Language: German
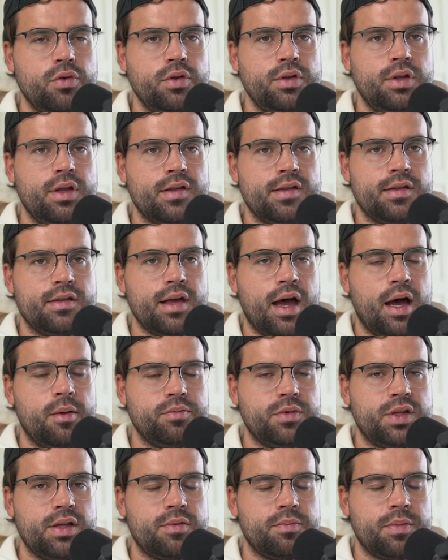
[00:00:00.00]
für das
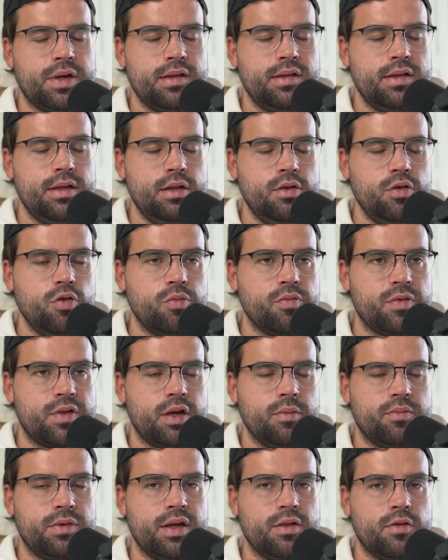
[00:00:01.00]
Amt des
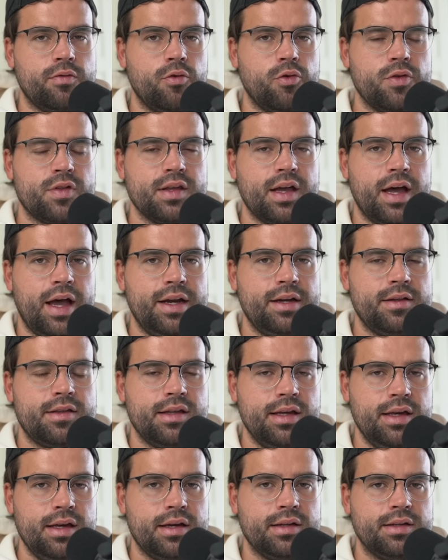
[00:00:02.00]
Präsidiums gibt, also wo es ein
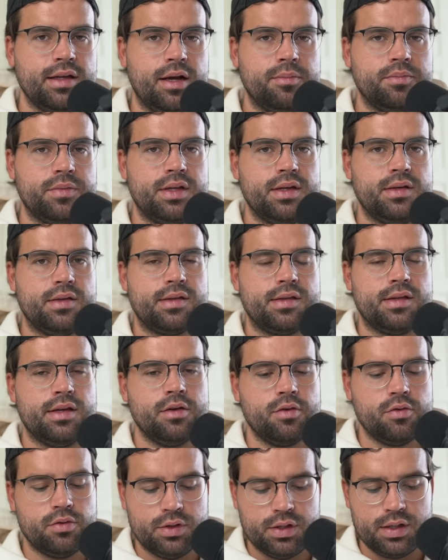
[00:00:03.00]
reines Ehrenamt ist.
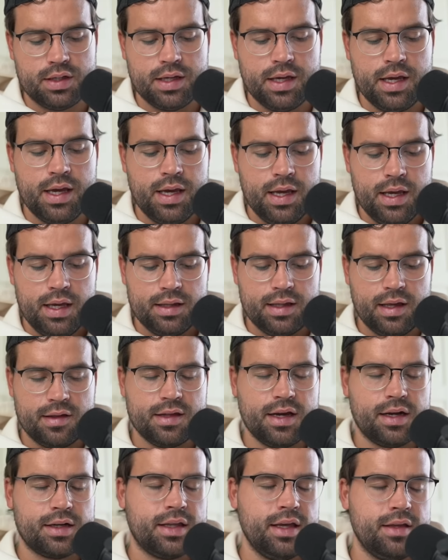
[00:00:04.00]
Ne? Und da
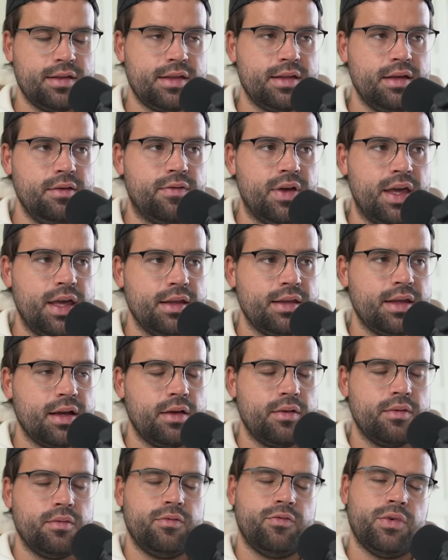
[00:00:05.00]
sagt jetzt die Welt,
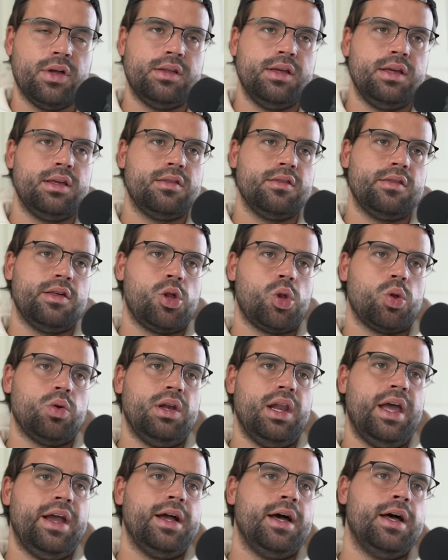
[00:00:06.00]
da verdichten sich
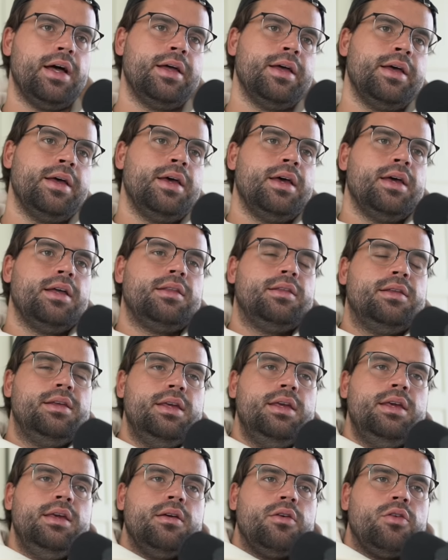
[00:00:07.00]
schon länger
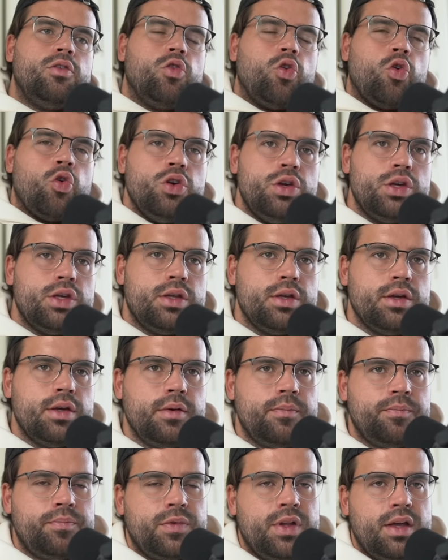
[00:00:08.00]
die
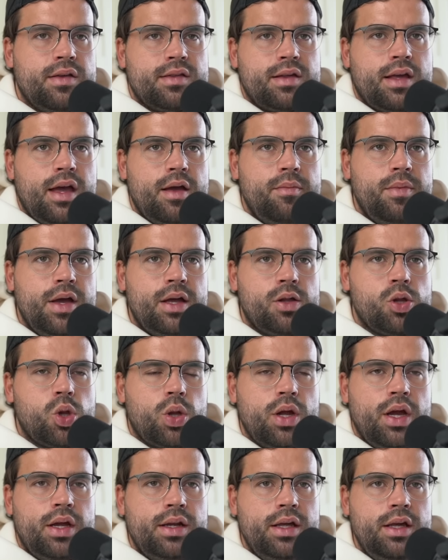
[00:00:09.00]
Gerüchte, dass Kai
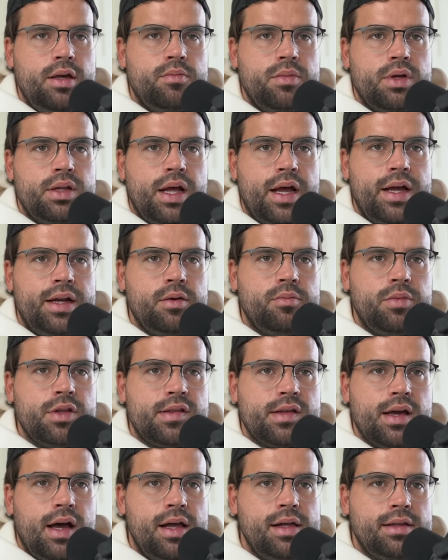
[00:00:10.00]
Bernstein eben in eine
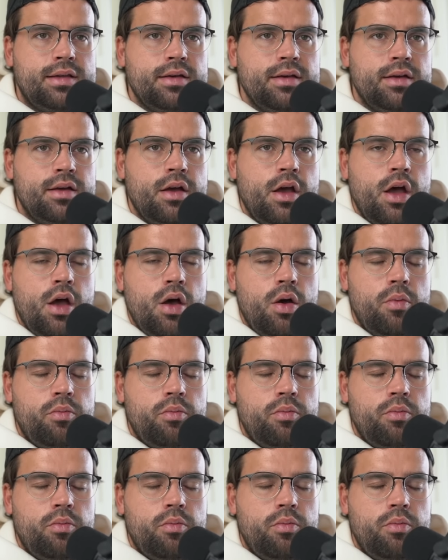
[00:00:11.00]
bezahlte